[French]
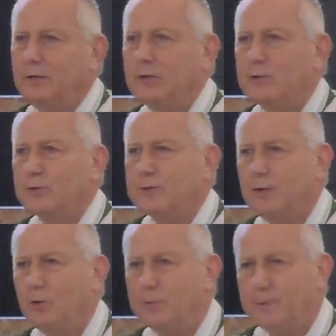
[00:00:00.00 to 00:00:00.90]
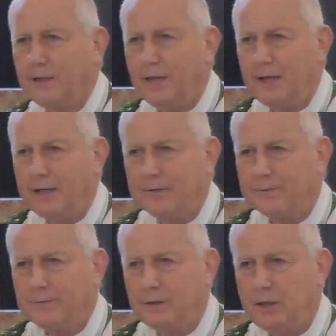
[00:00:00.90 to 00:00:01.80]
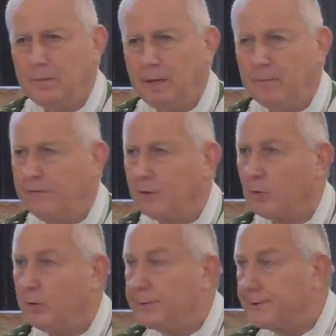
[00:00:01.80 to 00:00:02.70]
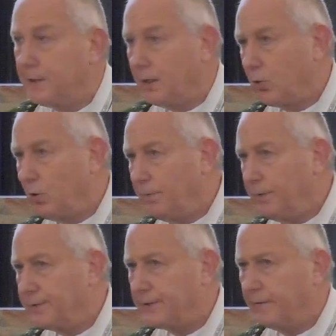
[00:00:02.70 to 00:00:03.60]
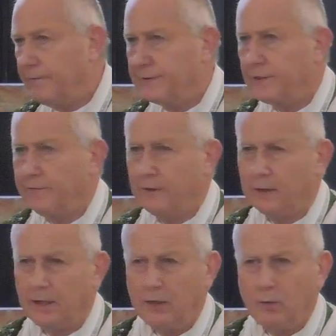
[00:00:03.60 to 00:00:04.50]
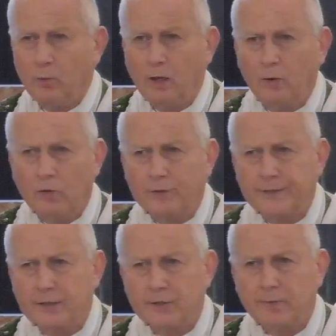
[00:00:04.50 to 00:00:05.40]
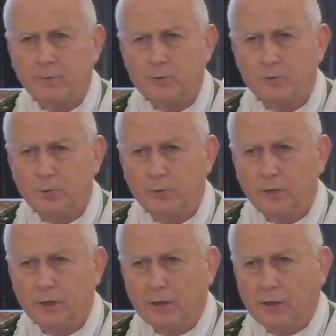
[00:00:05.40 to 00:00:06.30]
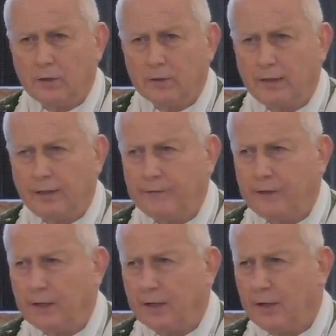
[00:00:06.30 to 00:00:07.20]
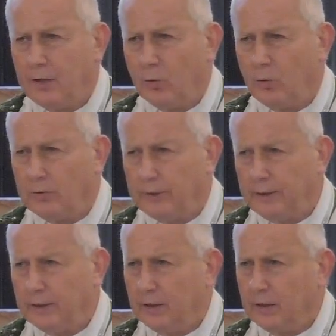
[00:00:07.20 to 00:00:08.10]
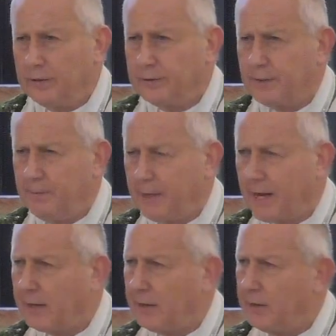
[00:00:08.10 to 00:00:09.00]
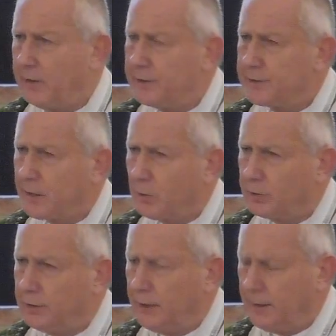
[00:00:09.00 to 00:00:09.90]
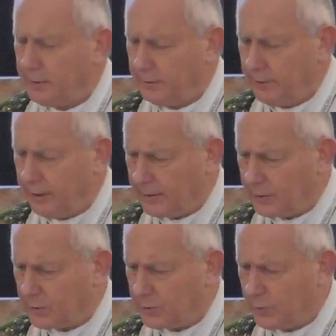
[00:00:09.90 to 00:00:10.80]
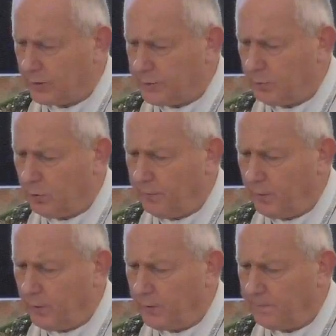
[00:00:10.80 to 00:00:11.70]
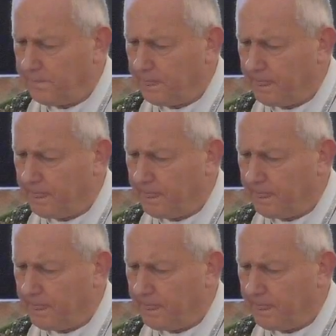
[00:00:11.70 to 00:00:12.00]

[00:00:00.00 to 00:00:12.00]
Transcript: d'exaucer leurs prières, et de même feront les saints comme Saint Vincent Ferrier ou alors Saint Jean Bosco, dans la vie desquels on lit ces miracles extraordinaires de la résurrection des morts.